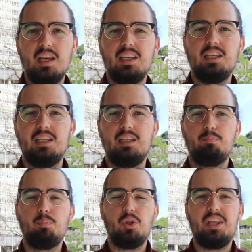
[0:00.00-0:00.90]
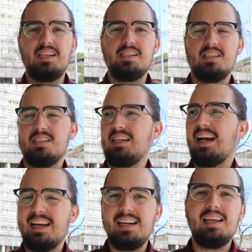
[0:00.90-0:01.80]
y podéis
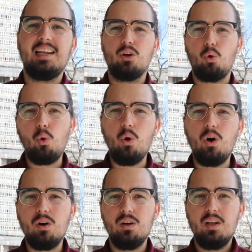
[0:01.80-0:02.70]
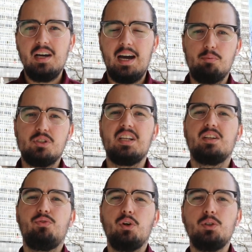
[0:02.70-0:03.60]
sacarle el jugo a
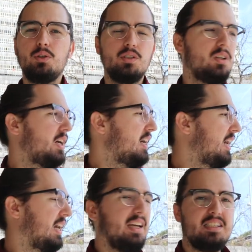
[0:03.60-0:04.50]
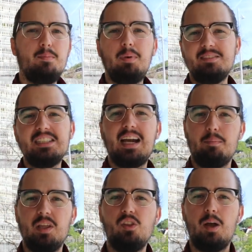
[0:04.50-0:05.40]
vuestras fotos eh, simplemente
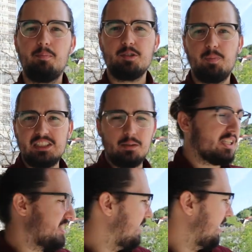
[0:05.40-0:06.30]
cambiando la perspectiva. Así